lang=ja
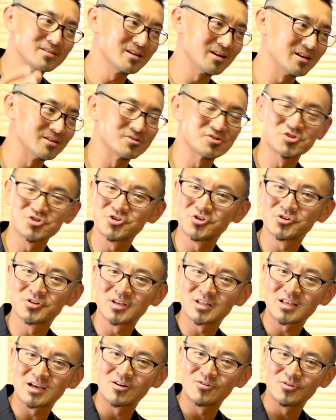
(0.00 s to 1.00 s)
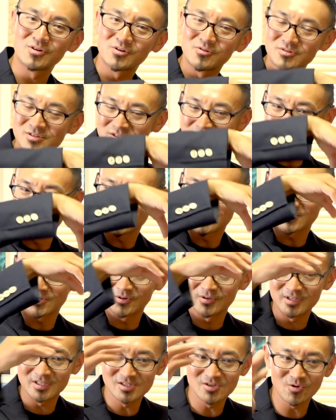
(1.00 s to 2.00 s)
あの主要な単語にこうストレスを
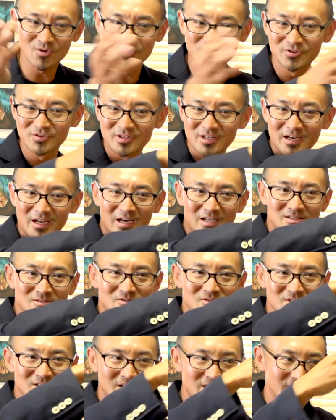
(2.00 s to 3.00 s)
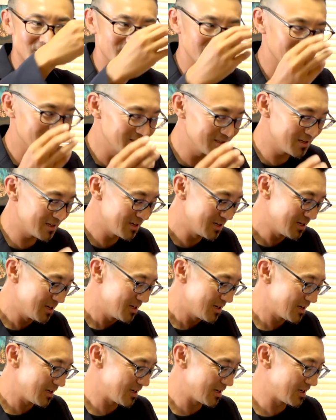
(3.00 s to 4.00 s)
置いてそこをゆったり発音されて、で、
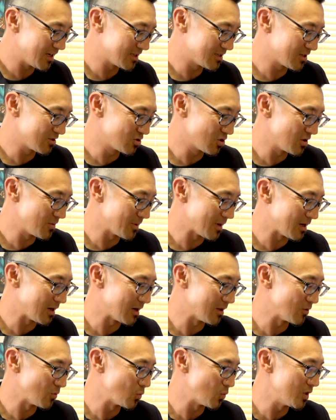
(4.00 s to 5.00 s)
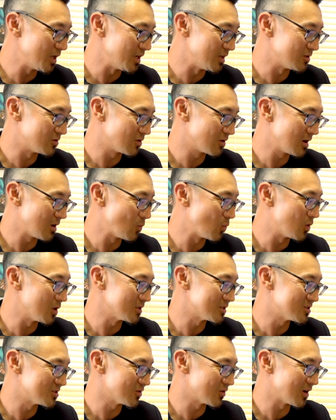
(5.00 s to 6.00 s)
えー、例えばあの We とか
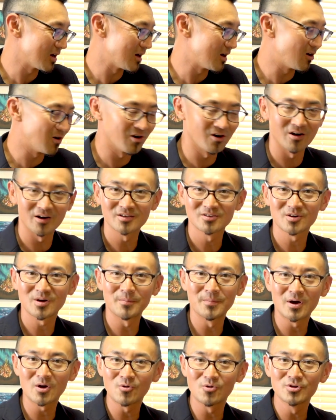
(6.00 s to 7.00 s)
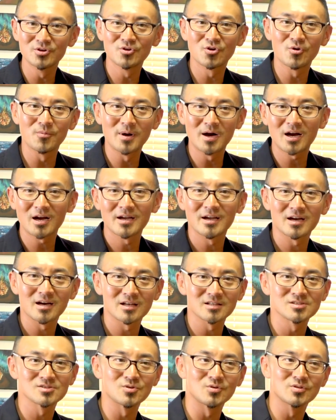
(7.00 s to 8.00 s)
What とか Are とか、まあ、こういう細かい
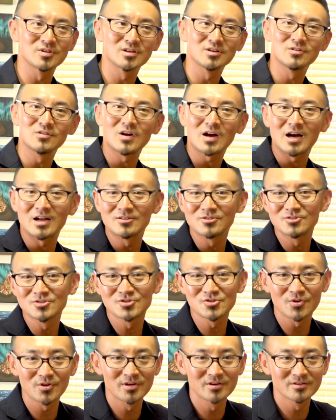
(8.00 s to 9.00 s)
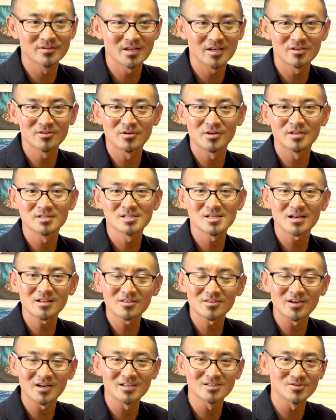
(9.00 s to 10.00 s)
発音っていうのは軽く添える程度にさらっ
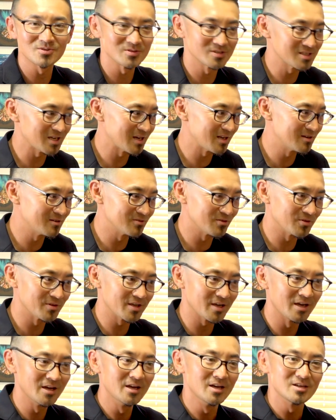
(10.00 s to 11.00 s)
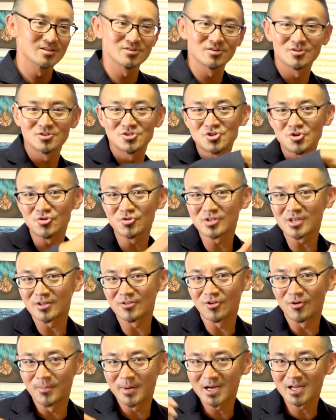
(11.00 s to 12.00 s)
と発音されるので、その長短
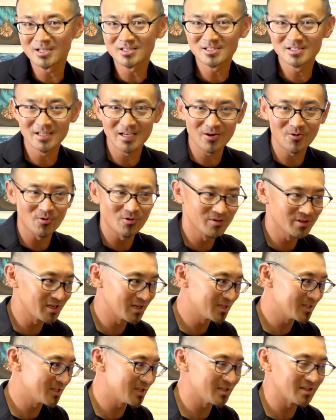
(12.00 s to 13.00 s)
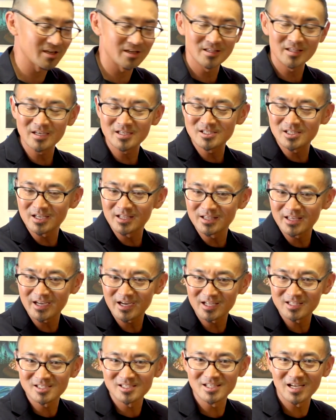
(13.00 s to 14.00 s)
のバランスでこうできてて、で全体
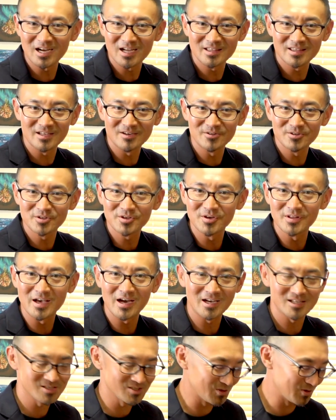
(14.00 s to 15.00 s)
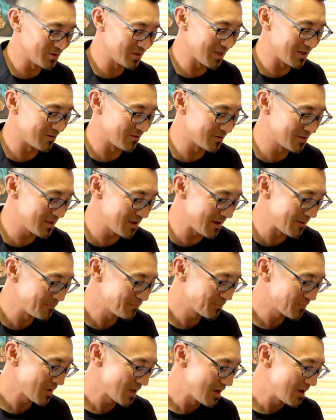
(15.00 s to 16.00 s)
がつながってるっていうような発音なので、
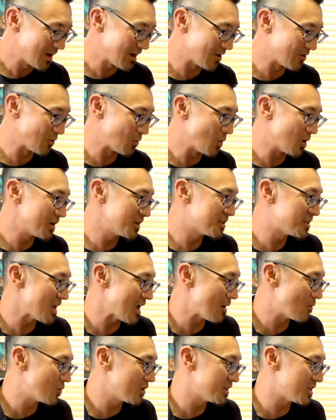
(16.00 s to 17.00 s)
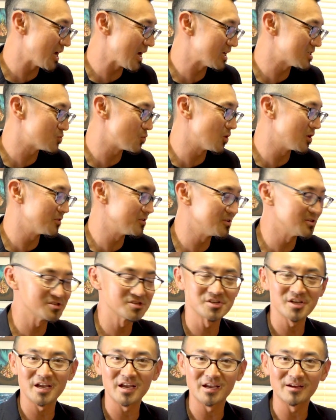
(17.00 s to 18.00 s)
あの Why can't we catch what they're
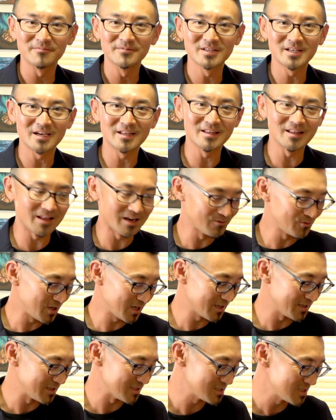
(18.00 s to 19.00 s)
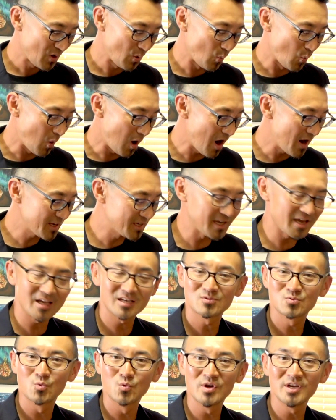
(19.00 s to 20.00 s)
saying? みたいになるわけです。 Why
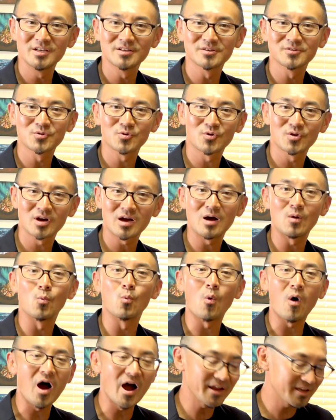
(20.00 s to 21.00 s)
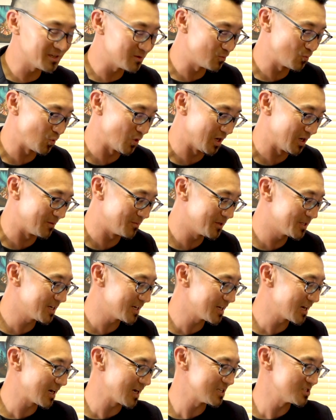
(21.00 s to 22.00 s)
can't we のところが Why can't we? みたい
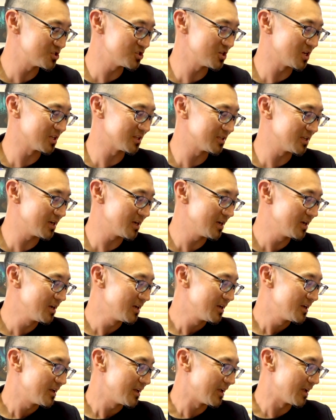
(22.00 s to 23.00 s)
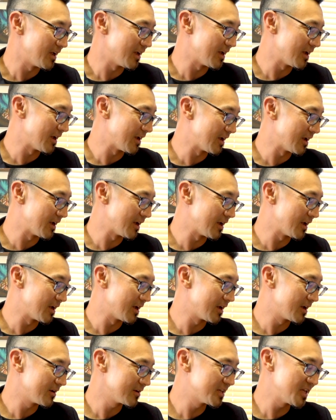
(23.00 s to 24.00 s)
な感じになって
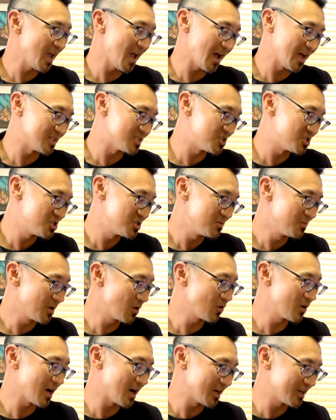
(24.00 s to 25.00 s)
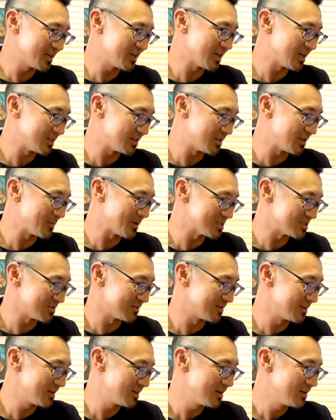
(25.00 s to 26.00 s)
えー、catch、まあ、これはっきり出ます
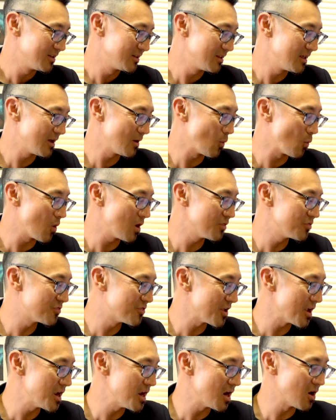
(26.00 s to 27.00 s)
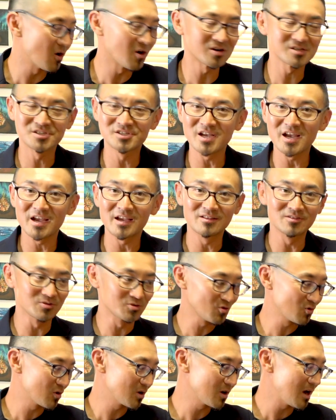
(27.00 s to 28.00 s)
よね。で what they are saying の
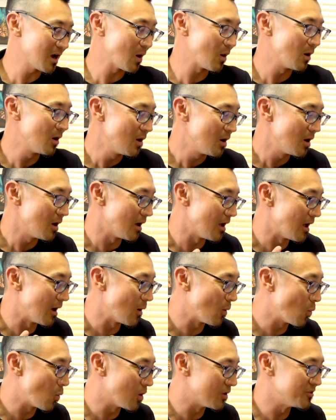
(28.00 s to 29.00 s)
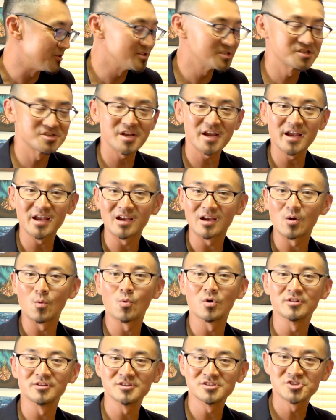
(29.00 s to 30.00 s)
ところが、えー、what they're saying
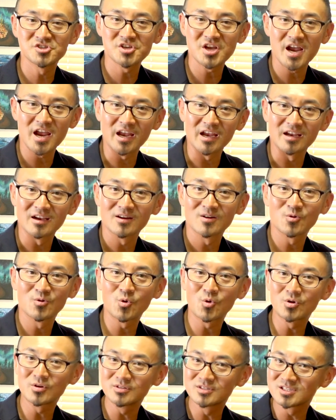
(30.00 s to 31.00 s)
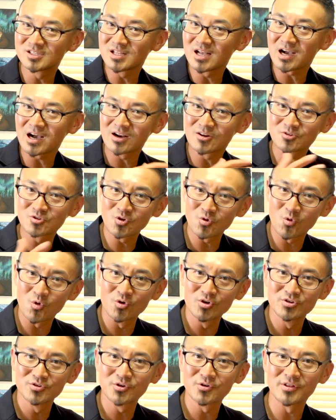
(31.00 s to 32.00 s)
what they're sayingつながるとこ
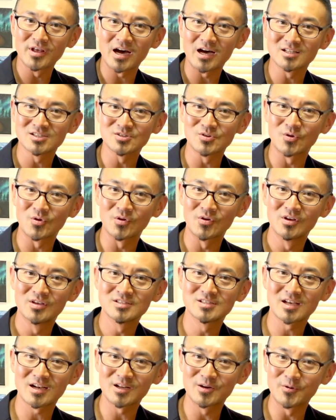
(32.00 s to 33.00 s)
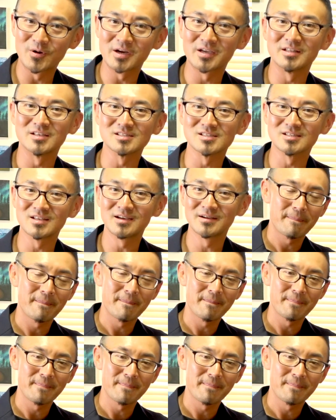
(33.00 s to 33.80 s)
ういうような発音されるわけですね。